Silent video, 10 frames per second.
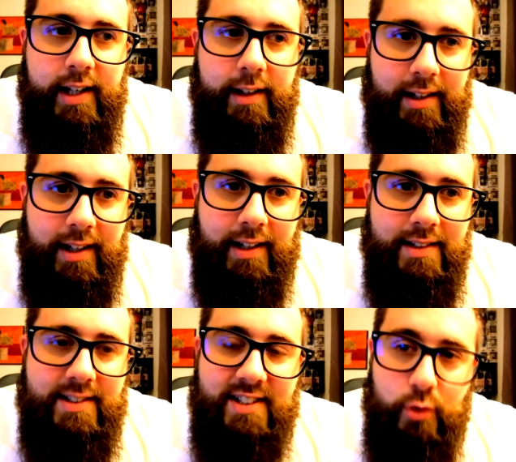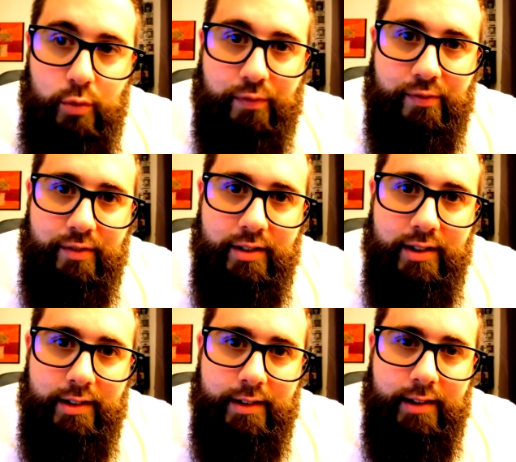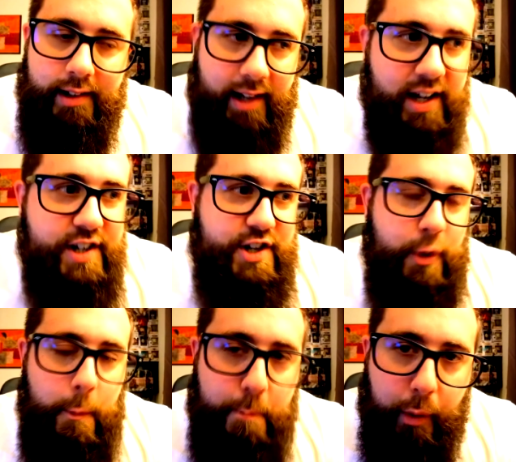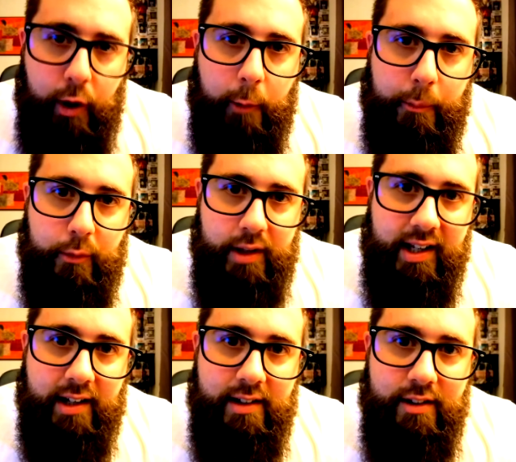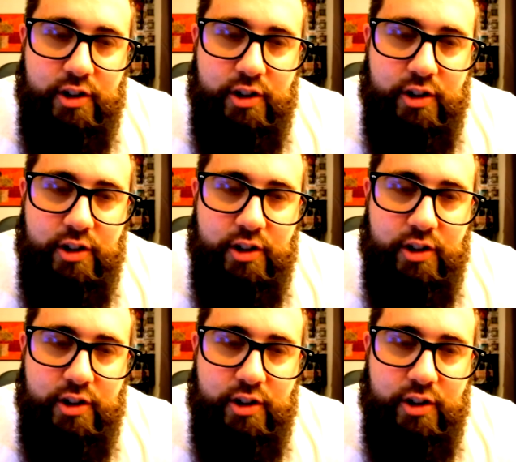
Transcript: Et là, c'est ouf. Là, j'ai eu peur pour les gars.